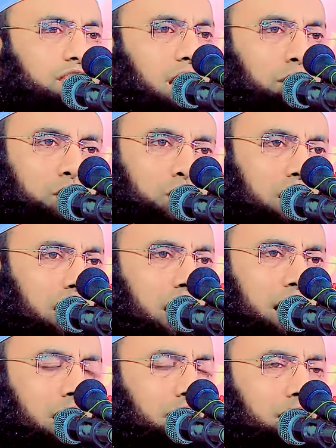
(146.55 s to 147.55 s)
চাবুকের
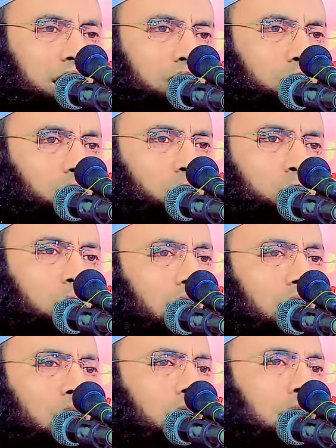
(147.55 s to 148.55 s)
আঘাতটা করব
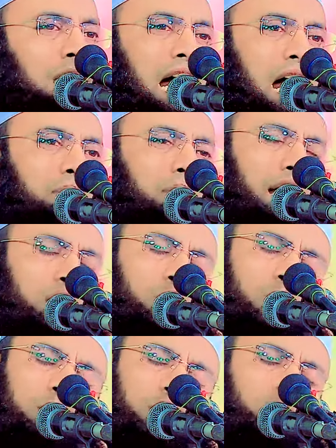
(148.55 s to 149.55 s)
আমার
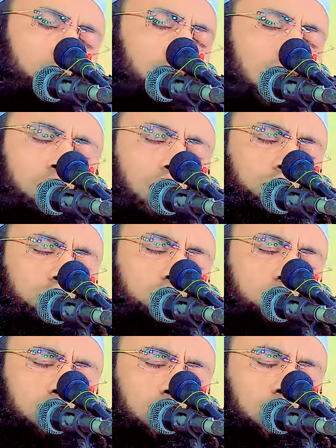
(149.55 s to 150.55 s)
নবী তো বড়
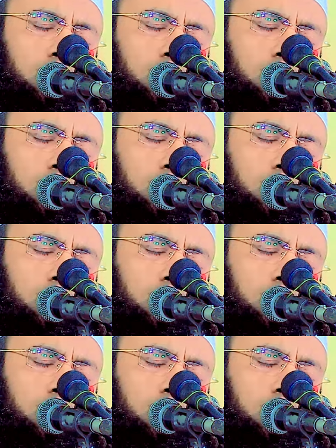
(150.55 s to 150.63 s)
অসুস্থ